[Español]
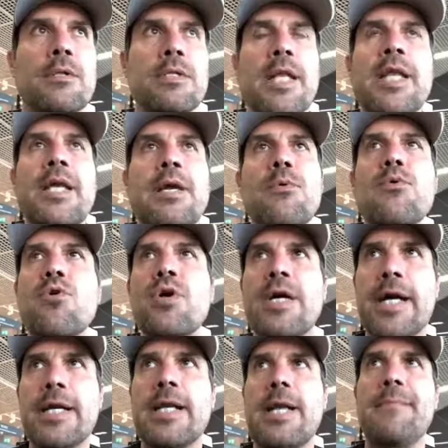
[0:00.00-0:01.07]
Tenés que
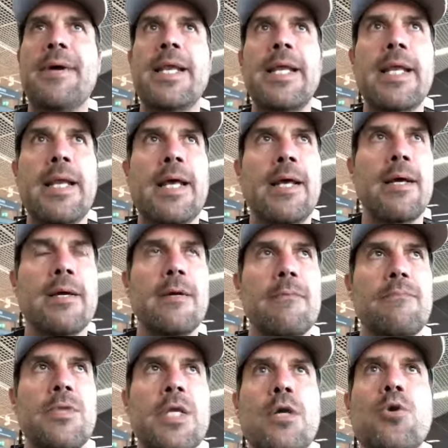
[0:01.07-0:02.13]
buscar la manera
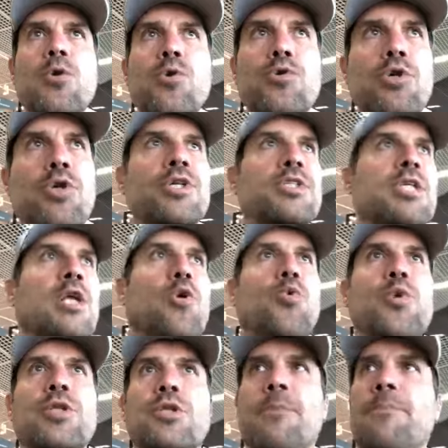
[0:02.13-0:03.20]
incluso de
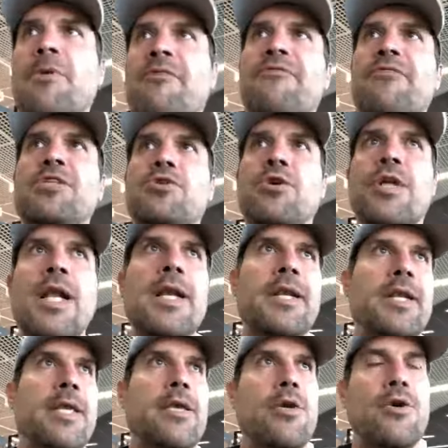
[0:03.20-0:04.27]
circuito profesional
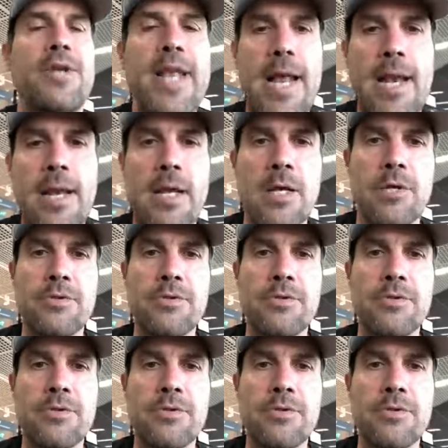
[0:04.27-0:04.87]
regional,